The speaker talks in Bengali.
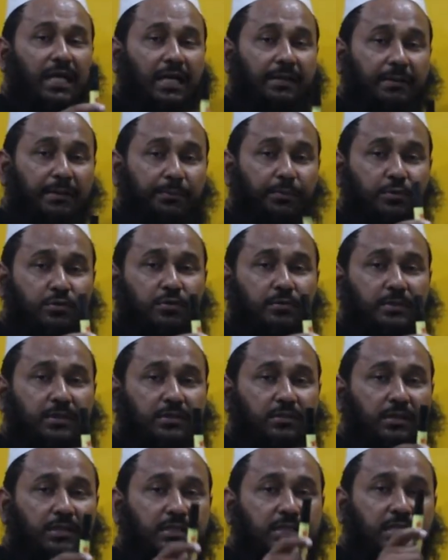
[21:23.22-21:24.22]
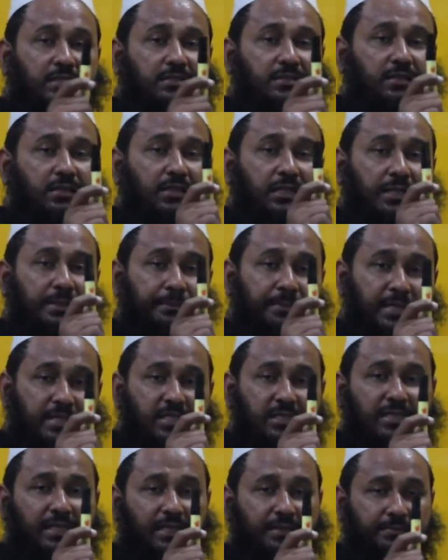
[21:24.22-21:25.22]
একবারে প্রশমিত হয়ে জাস্ট
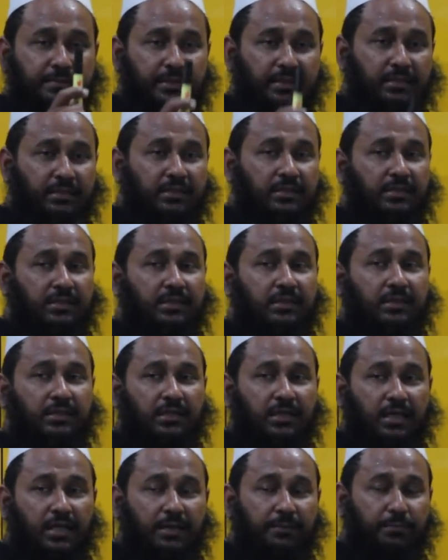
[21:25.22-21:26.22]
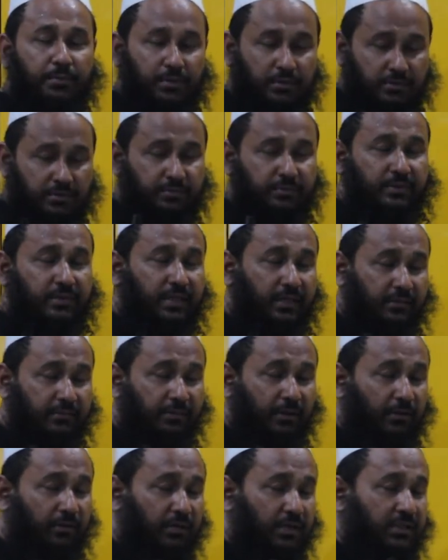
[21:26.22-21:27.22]
ভেজে থাকবে হ্যাঁ,
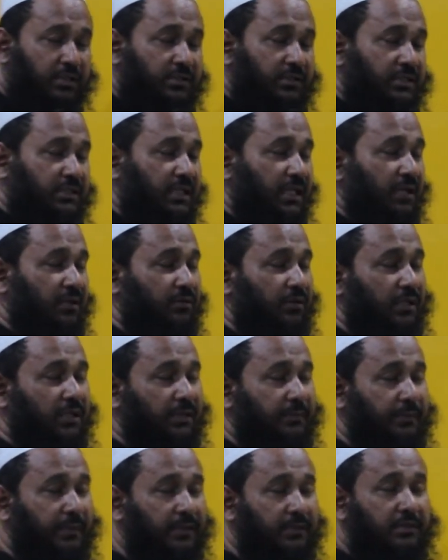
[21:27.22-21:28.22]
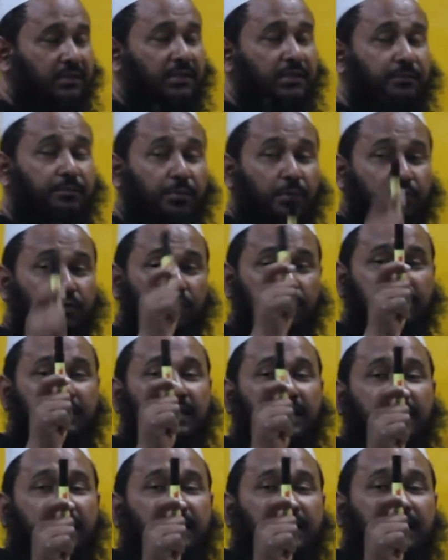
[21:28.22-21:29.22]
ভালো করে খেয়াল করে দেখবা প্রথম
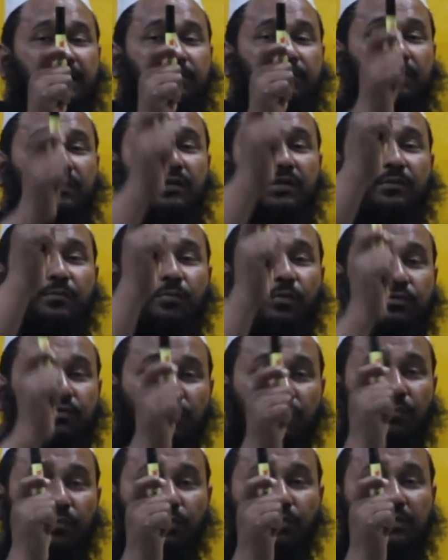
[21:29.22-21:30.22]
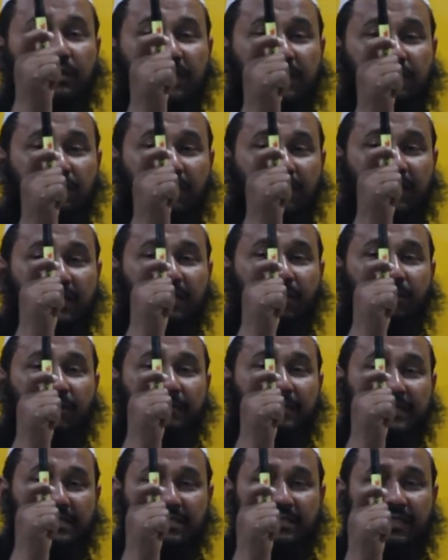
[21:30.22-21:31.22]
দিকে এটা কেবল প্রথম মুহূর্তের জন্য এটা কেবল
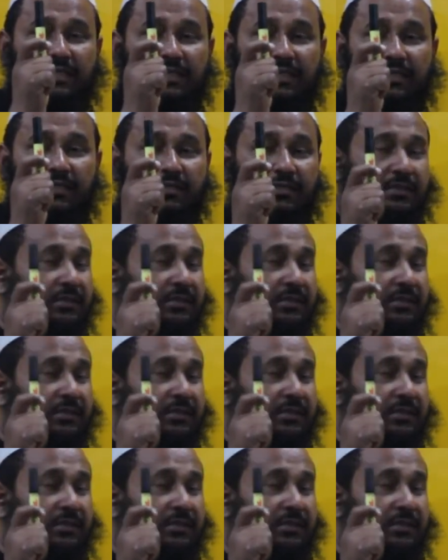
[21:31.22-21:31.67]
ভেজে থাকে